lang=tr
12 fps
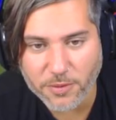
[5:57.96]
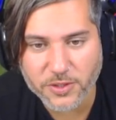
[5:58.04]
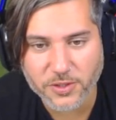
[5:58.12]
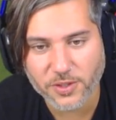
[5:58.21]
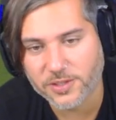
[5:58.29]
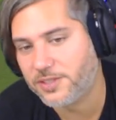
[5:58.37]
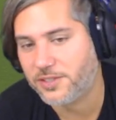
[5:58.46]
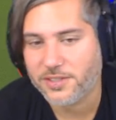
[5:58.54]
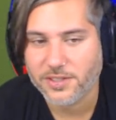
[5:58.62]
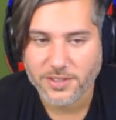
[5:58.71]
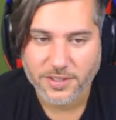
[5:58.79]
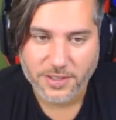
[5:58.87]
unutmuyorsunuz.
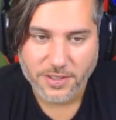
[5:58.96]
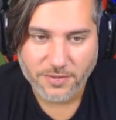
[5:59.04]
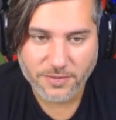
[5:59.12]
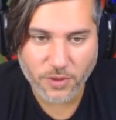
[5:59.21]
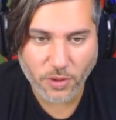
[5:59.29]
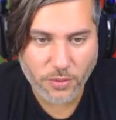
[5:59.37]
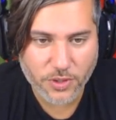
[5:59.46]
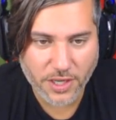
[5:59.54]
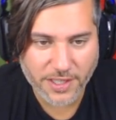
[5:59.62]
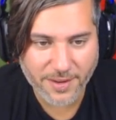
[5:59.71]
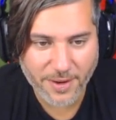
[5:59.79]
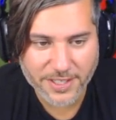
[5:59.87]
Zorlu
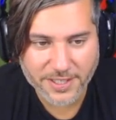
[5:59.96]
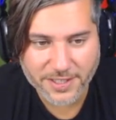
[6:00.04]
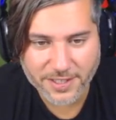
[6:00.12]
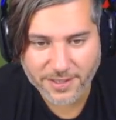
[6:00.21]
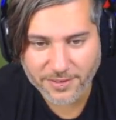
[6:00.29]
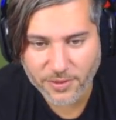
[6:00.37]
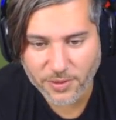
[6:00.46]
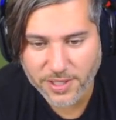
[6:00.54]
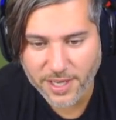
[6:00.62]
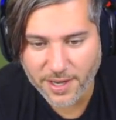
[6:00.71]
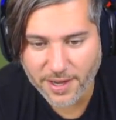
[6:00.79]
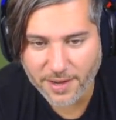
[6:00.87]
mücadele başladı.
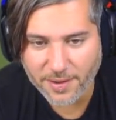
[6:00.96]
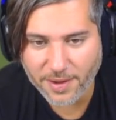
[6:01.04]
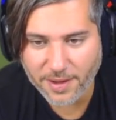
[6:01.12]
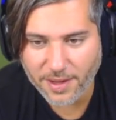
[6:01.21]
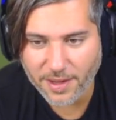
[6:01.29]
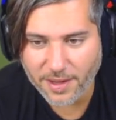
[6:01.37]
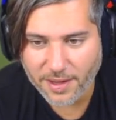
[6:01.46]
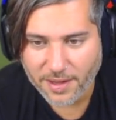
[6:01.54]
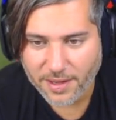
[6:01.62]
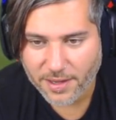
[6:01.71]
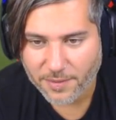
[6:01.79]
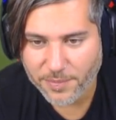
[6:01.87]
Türkiye
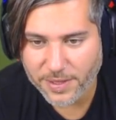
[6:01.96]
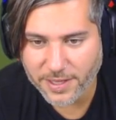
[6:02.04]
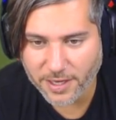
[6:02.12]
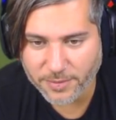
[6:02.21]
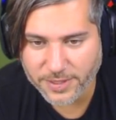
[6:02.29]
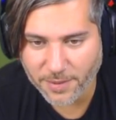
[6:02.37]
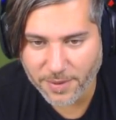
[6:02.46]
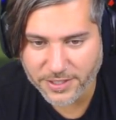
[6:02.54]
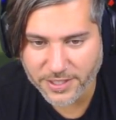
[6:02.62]
milli takımıza